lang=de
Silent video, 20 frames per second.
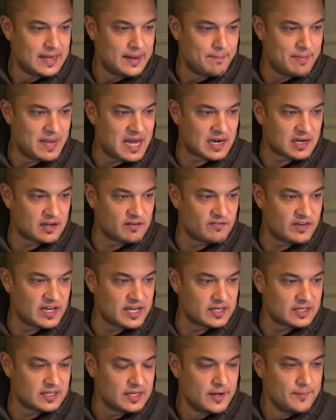merken
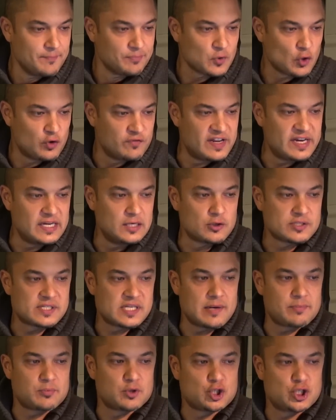werdet. Und wenn ihr Lust
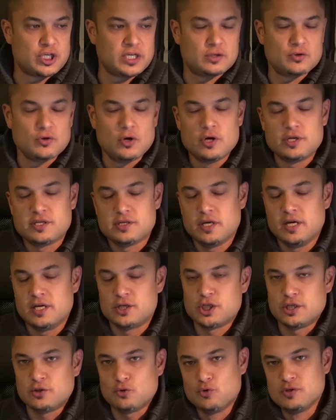habt, schickt, euch, äh,
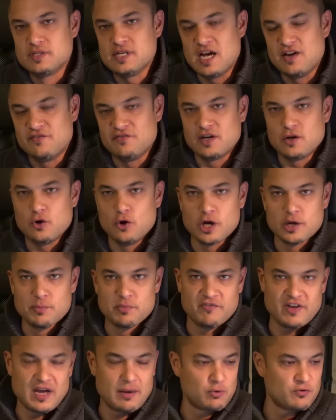schickt uns einfach eure
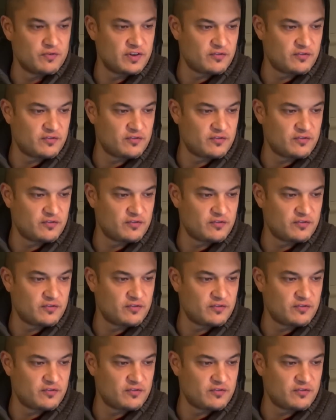Bewerbung.